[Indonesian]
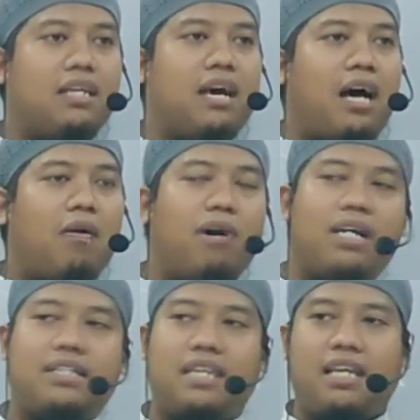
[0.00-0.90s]

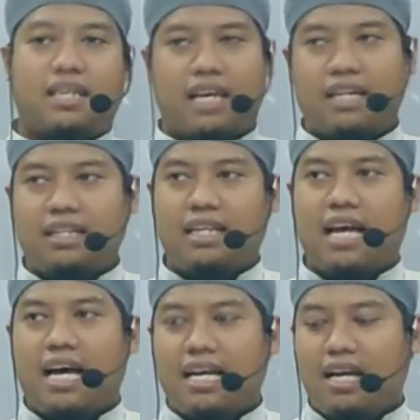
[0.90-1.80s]
dakwah sehingga tidak
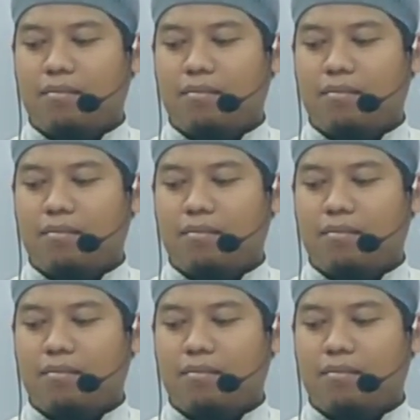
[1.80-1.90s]
ada